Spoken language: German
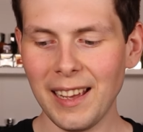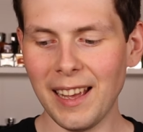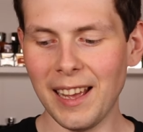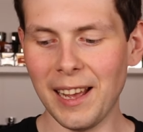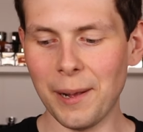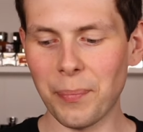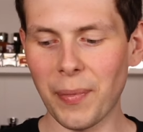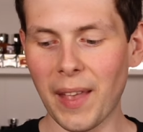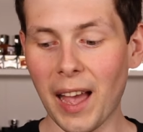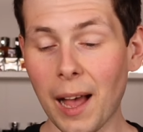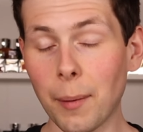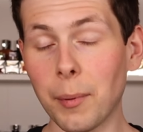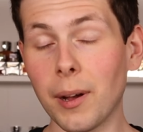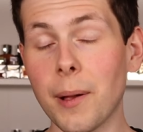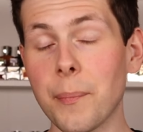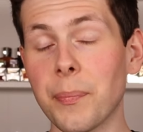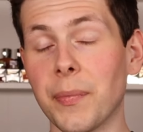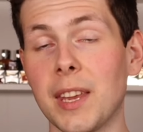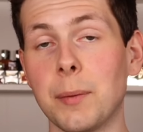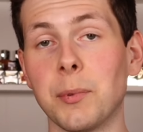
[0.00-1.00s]
Ähm,
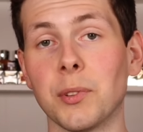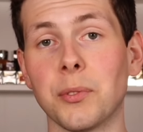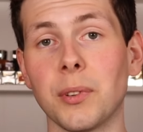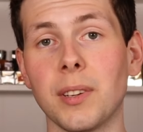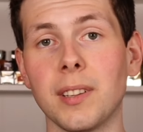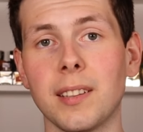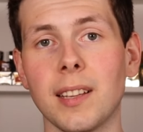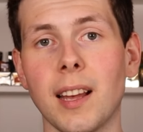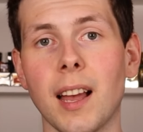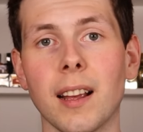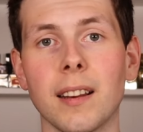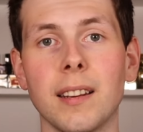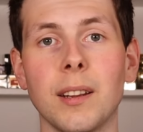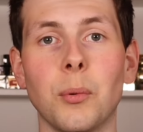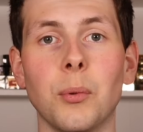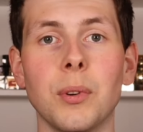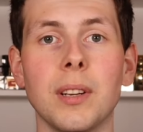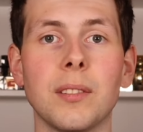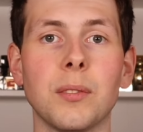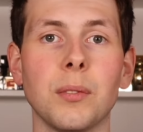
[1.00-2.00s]
aber ich muss wirklich sagen,
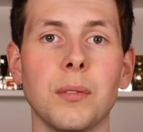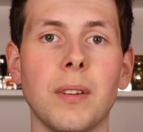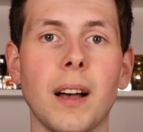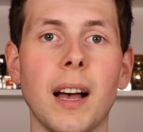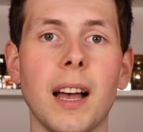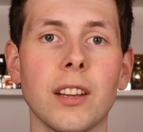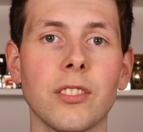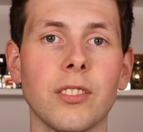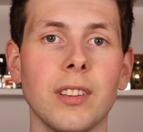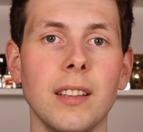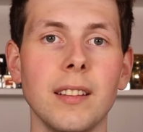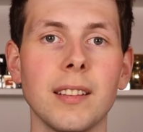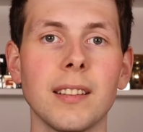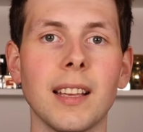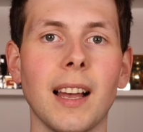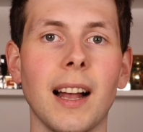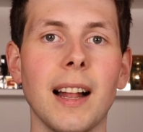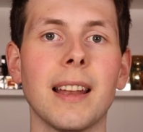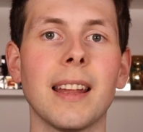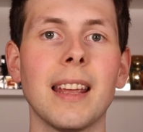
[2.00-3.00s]
Neroli Sauvage
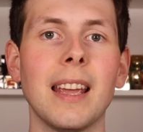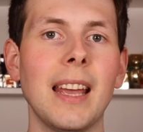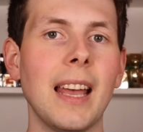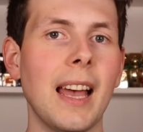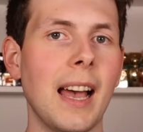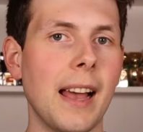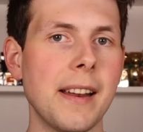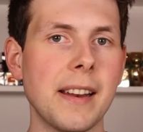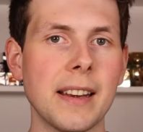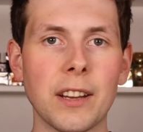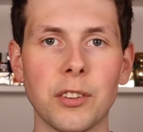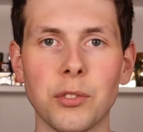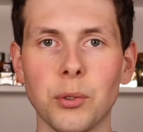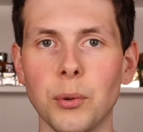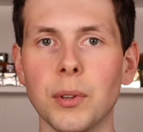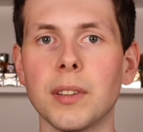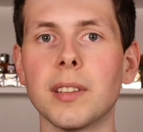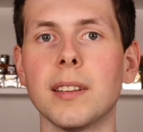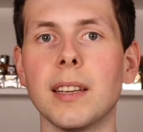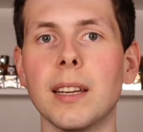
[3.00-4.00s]
ist halt einer der
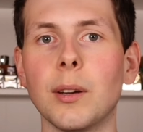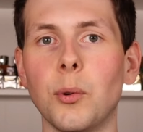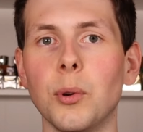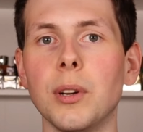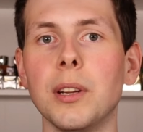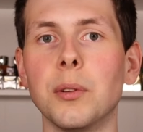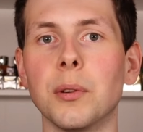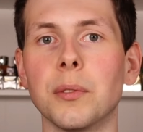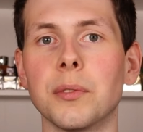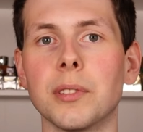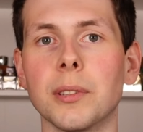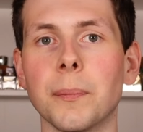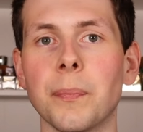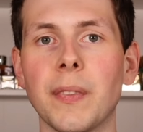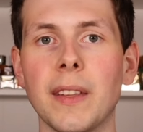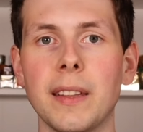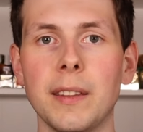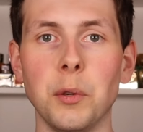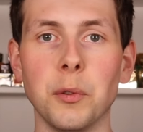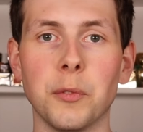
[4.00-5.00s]
schönsten Neroli-Düfte,
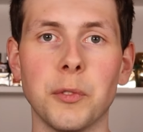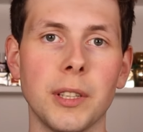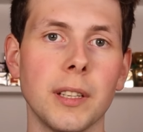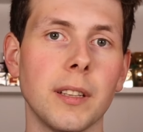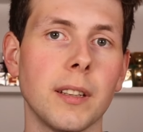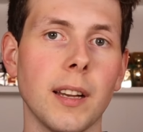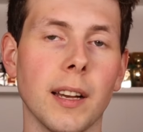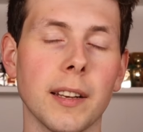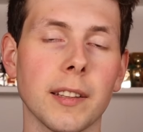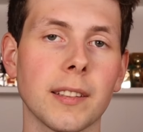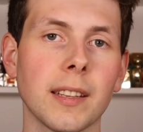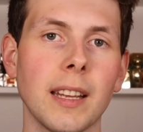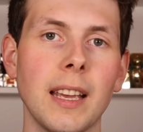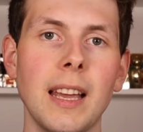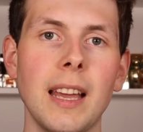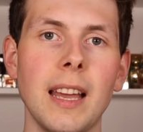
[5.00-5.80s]
die du finden kannst.